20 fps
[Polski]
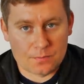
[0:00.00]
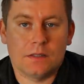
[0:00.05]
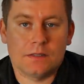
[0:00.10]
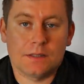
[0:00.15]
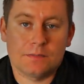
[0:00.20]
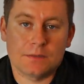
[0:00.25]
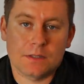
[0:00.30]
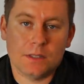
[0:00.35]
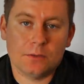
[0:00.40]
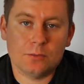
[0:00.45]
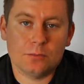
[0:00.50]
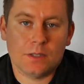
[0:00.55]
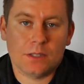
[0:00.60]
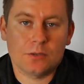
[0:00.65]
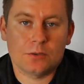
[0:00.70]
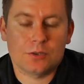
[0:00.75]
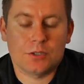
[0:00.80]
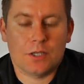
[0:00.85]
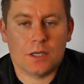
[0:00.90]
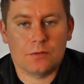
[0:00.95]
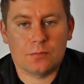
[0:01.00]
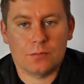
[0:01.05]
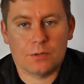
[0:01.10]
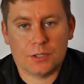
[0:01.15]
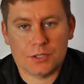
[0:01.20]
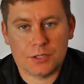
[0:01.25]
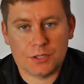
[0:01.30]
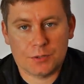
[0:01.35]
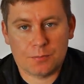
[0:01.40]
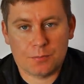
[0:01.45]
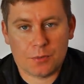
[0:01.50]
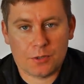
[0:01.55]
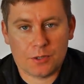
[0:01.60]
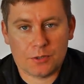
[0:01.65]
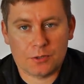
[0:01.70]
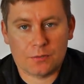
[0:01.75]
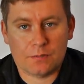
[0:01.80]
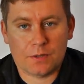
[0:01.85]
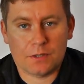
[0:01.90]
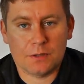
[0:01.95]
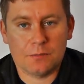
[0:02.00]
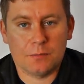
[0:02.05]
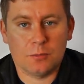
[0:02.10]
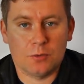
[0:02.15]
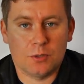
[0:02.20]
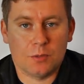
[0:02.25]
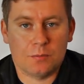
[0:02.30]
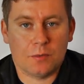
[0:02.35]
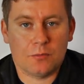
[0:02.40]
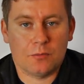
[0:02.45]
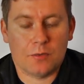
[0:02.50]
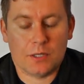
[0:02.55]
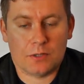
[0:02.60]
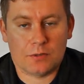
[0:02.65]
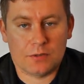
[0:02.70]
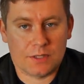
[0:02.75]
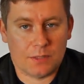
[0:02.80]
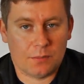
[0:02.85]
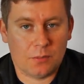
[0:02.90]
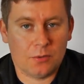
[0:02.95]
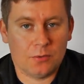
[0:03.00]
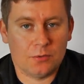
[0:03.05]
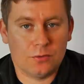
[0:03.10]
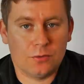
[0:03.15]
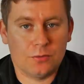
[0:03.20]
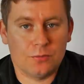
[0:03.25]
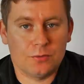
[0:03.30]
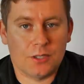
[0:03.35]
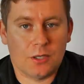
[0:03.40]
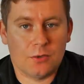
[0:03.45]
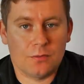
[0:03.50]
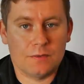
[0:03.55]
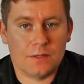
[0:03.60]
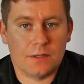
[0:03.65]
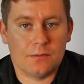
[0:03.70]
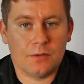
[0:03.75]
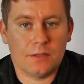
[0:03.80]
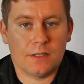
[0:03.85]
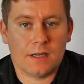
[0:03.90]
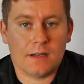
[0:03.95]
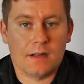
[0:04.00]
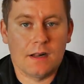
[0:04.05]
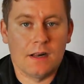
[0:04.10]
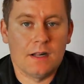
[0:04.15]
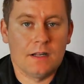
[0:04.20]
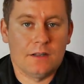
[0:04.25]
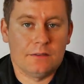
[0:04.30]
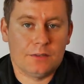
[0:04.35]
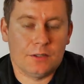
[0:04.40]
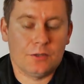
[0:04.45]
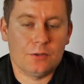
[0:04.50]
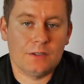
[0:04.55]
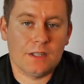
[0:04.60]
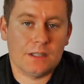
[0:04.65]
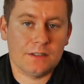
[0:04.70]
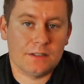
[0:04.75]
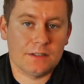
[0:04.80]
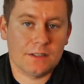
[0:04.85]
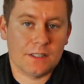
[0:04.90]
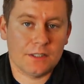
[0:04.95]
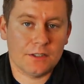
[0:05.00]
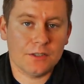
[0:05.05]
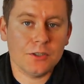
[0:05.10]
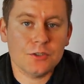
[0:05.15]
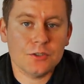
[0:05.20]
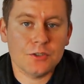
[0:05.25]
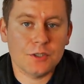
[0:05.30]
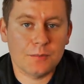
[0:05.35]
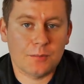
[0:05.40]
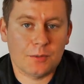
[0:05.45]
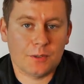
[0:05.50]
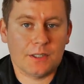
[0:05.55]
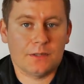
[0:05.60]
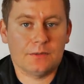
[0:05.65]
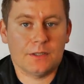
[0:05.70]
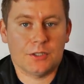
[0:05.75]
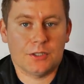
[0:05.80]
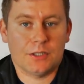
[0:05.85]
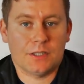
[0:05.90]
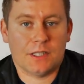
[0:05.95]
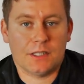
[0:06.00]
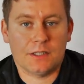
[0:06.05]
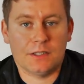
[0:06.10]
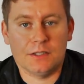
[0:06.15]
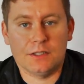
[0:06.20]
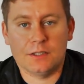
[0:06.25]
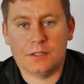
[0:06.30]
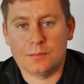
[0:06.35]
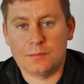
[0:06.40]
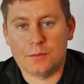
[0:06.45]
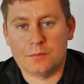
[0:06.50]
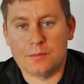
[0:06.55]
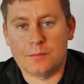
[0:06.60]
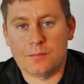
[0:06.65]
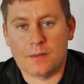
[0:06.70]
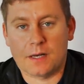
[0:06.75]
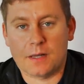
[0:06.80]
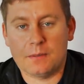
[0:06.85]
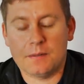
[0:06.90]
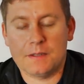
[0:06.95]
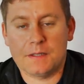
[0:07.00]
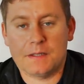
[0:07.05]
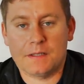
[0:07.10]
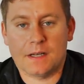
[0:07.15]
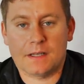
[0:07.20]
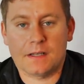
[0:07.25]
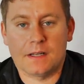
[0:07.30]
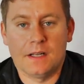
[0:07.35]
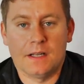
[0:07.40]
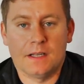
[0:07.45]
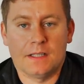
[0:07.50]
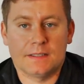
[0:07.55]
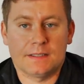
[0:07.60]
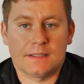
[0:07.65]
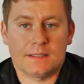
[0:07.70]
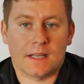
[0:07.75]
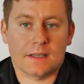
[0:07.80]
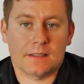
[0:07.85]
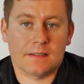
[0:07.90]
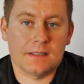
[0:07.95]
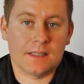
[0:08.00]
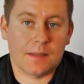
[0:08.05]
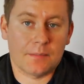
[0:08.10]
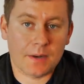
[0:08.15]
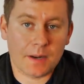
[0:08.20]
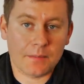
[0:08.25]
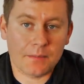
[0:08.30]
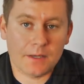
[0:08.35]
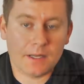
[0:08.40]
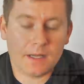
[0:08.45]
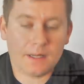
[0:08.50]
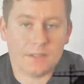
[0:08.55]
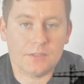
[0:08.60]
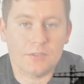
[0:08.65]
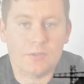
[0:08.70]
Ze względu na to, że RWD-6 projektowany był typowo jako samolot do udziału w zawodach, w jego danych technicznych pojawia się taki nietypowy parametr jak start na bramkę